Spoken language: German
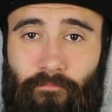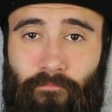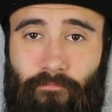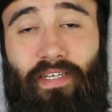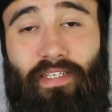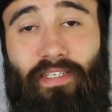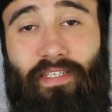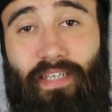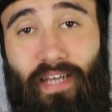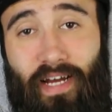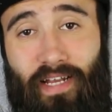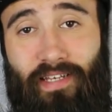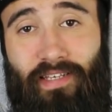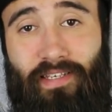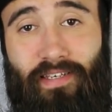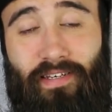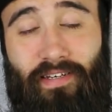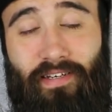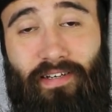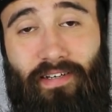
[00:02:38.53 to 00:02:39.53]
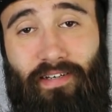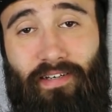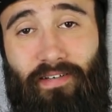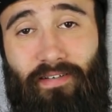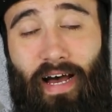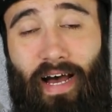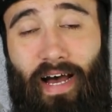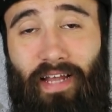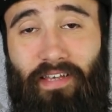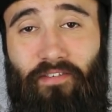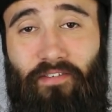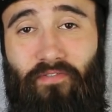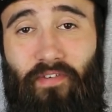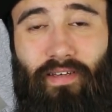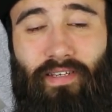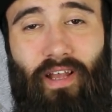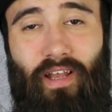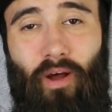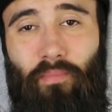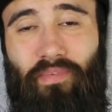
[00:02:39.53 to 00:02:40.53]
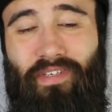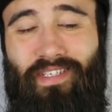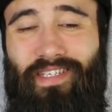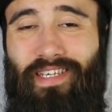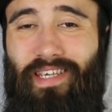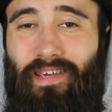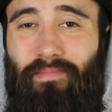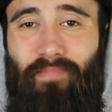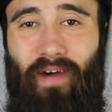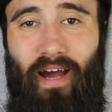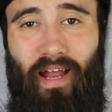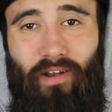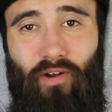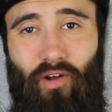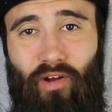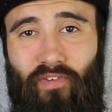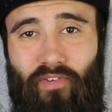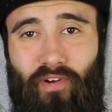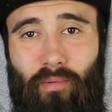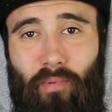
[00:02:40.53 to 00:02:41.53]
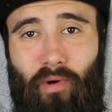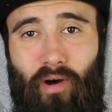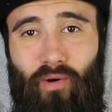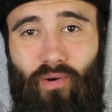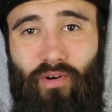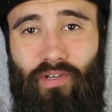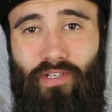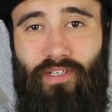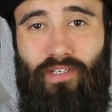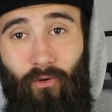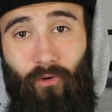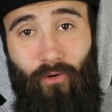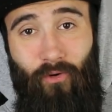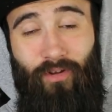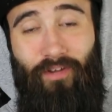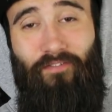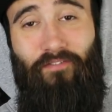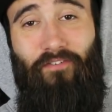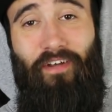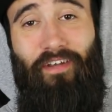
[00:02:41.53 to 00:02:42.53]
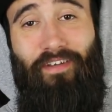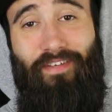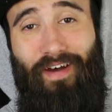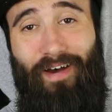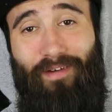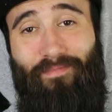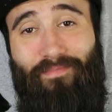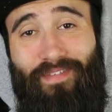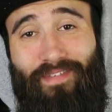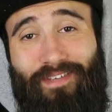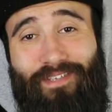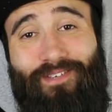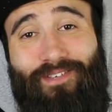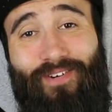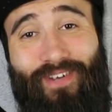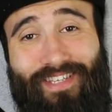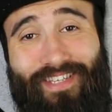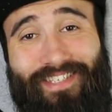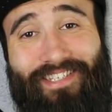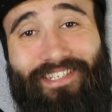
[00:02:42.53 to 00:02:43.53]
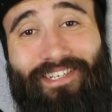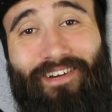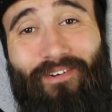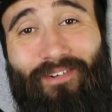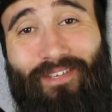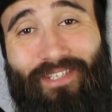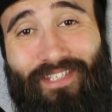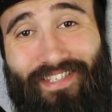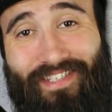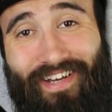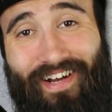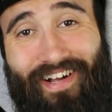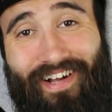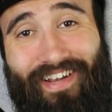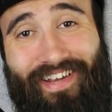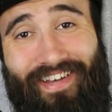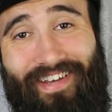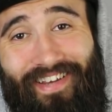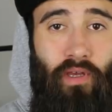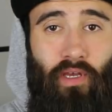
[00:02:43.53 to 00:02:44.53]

Das Ganze hat, ich glaube, sieben Anläufe gebraucht und verdammt, es sollte sich auszahlen.